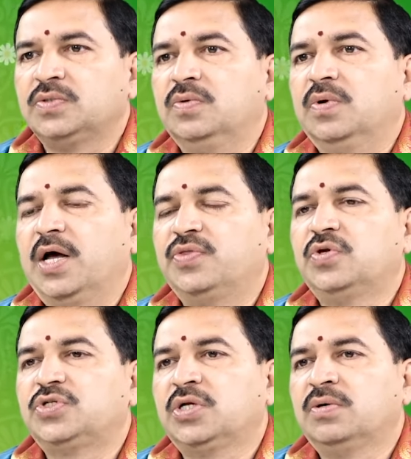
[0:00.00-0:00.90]
సో
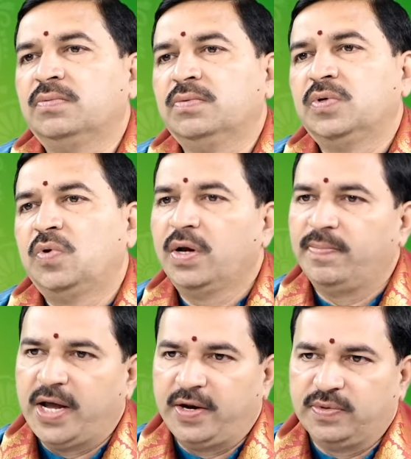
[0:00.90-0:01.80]
అదృష్టం కూడా
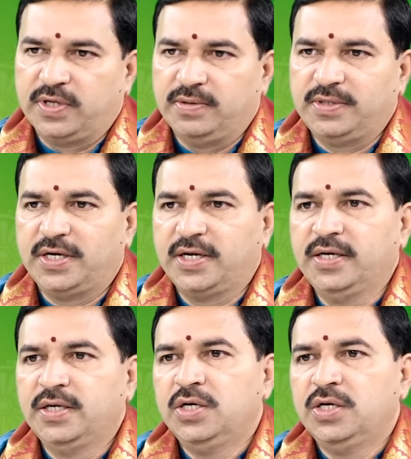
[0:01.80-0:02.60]
బాగానే ఉంది ఎందుకంటే